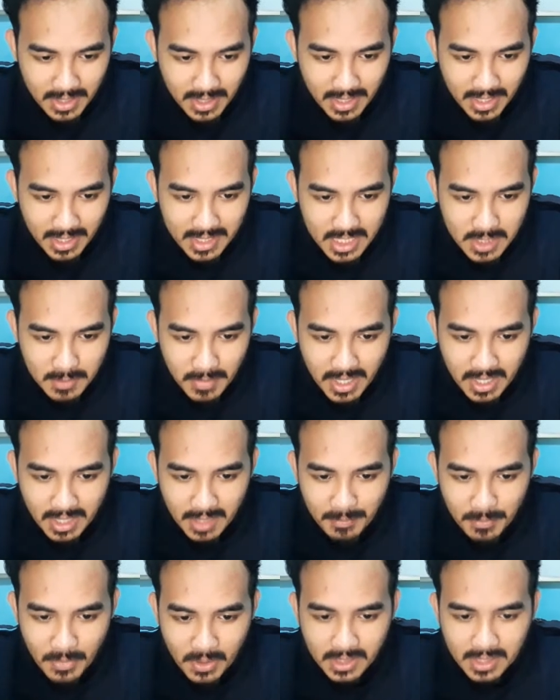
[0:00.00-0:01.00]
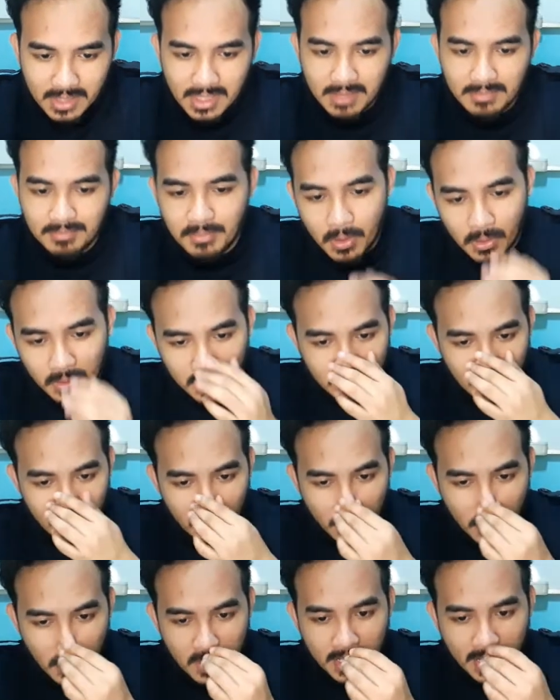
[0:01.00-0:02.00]
It is being reported that both the
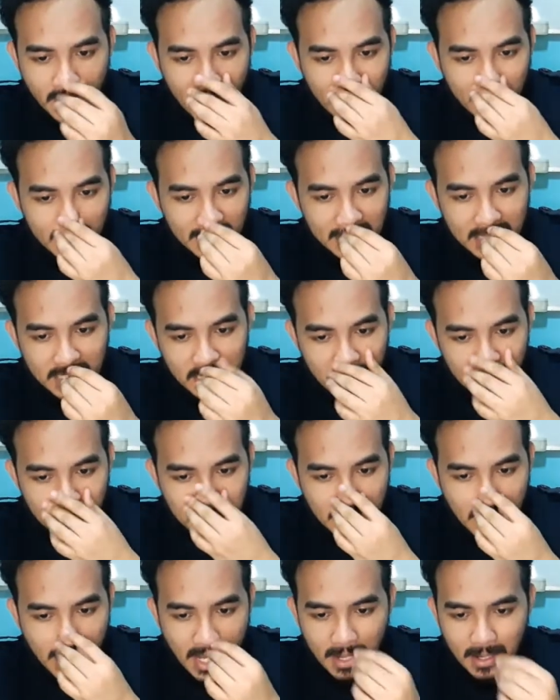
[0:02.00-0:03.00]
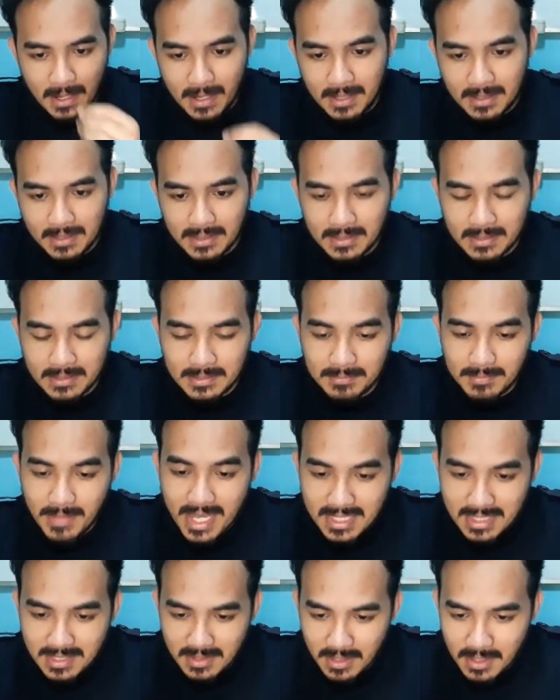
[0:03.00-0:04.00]
cook and the ship's uh,
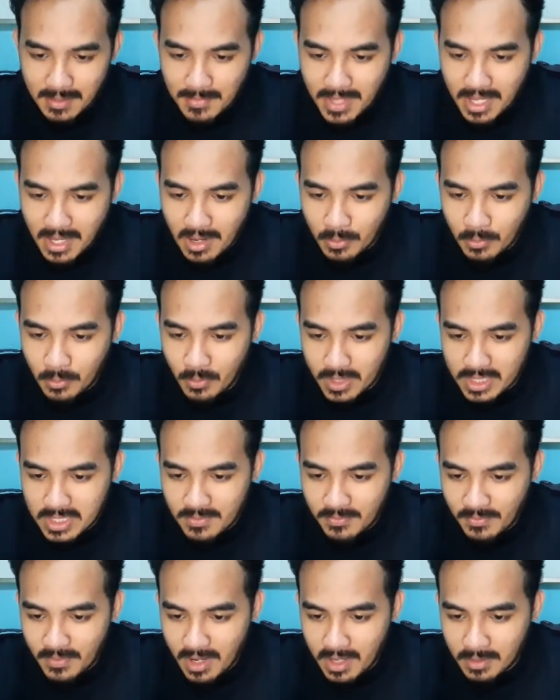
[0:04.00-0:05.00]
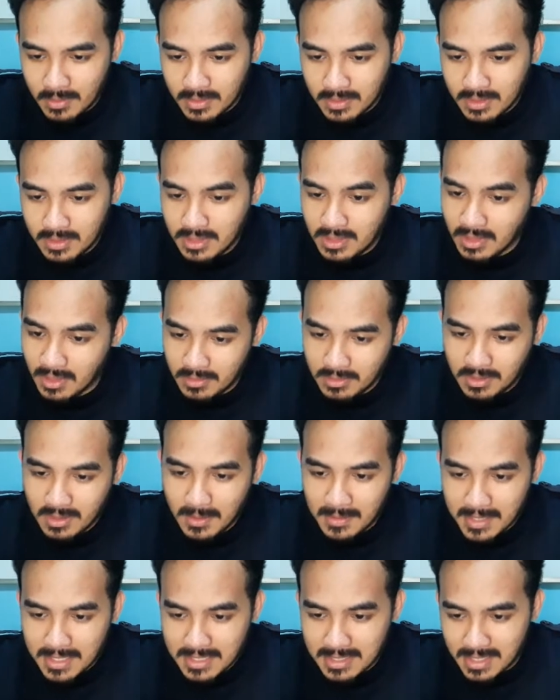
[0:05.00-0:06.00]
master was found, you know,
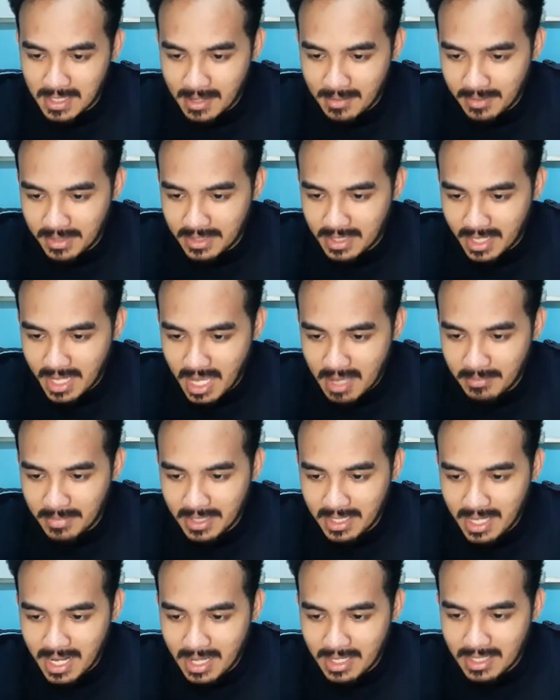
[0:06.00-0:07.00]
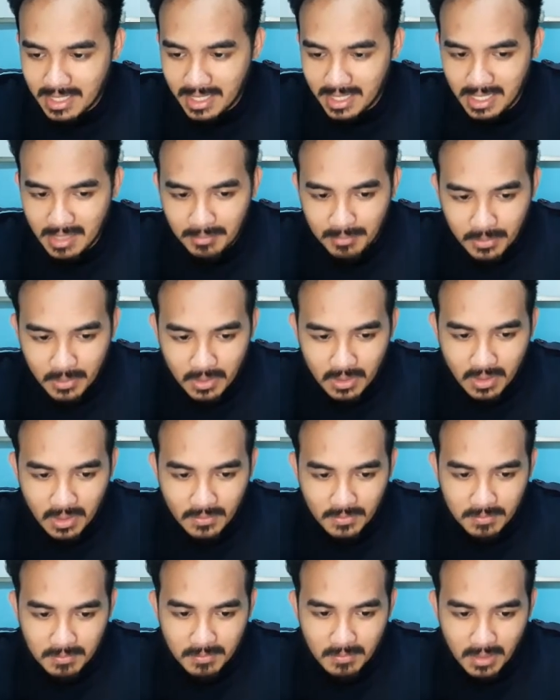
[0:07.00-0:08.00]
told us na, in the cabin lying in a pool
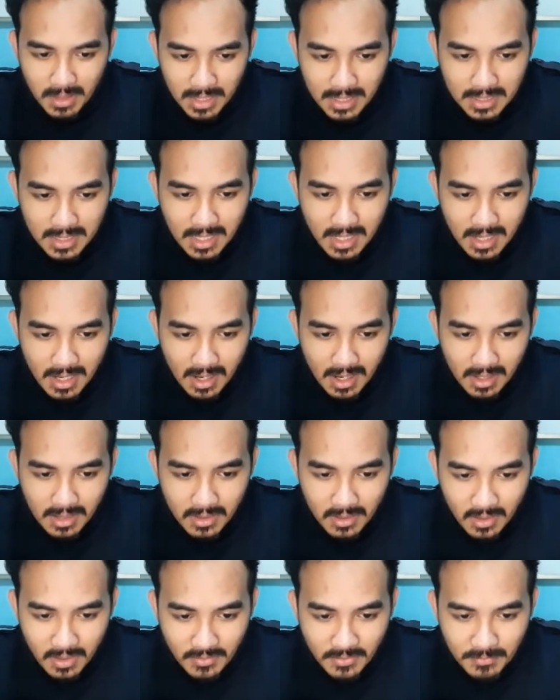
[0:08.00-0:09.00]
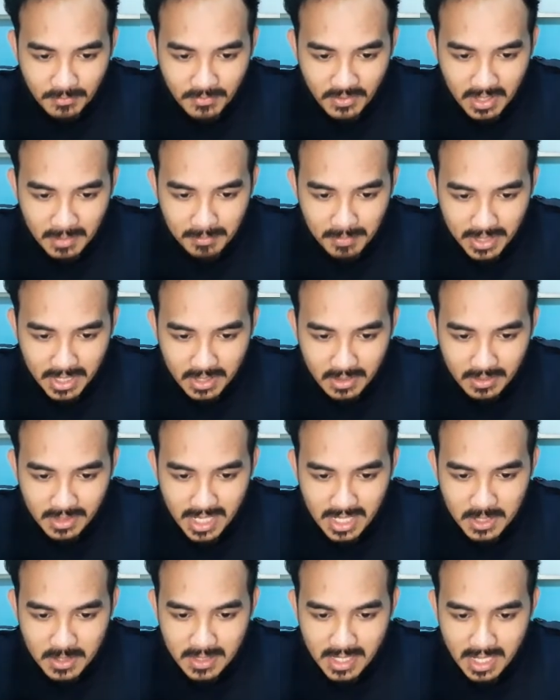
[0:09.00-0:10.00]
of blood are of Filipino
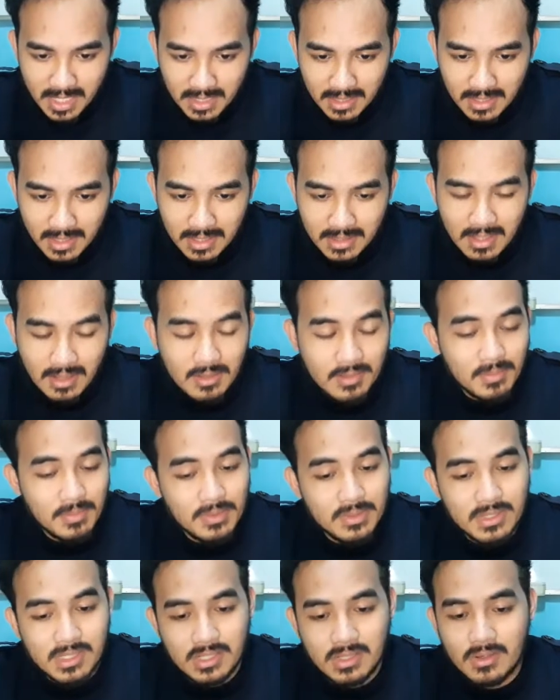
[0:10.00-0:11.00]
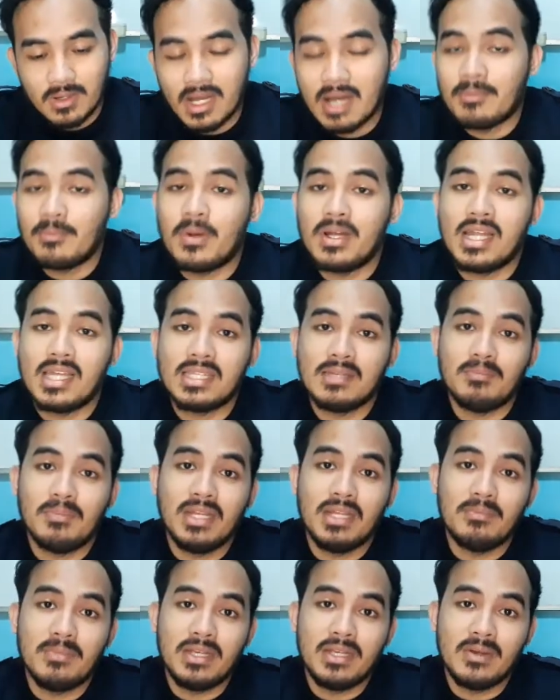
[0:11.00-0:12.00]
nationality. Naku po, Diyos ko, kapwa natin
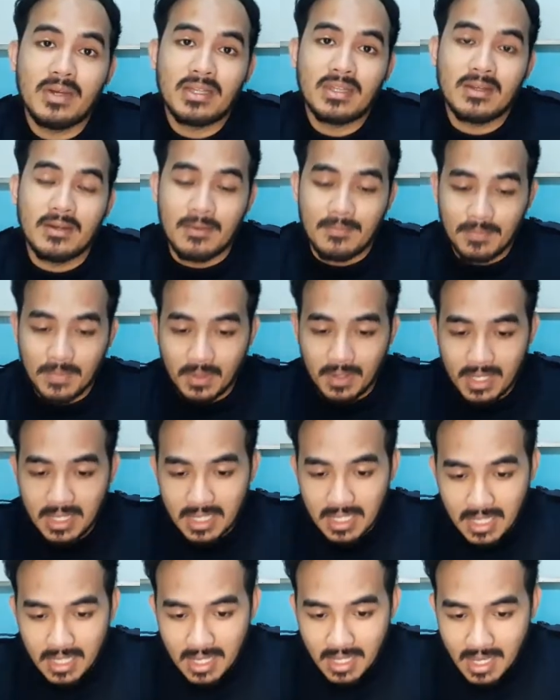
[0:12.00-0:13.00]
Filipino ito. Okay?